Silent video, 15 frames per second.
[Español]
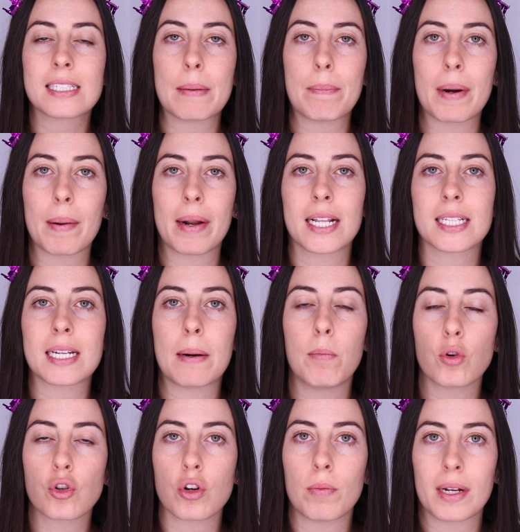se permanezca
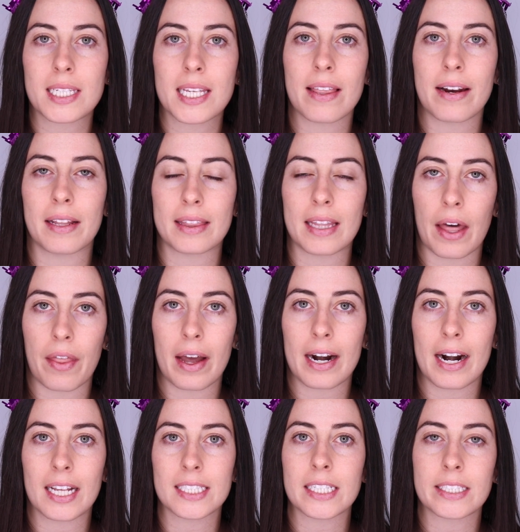mucho más hidratada
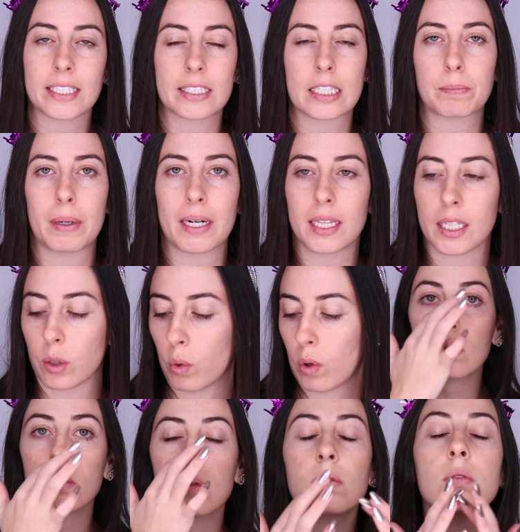gracias a estas
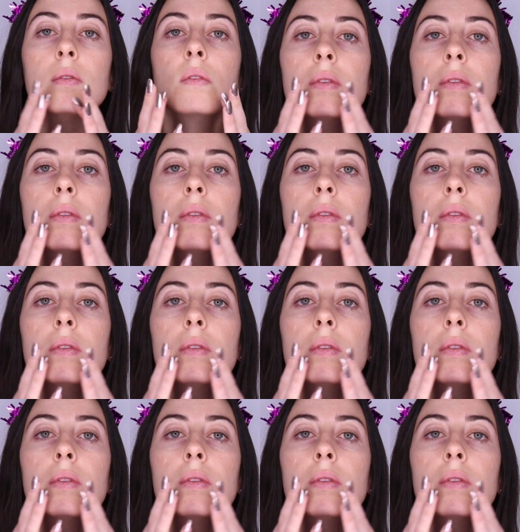partículas.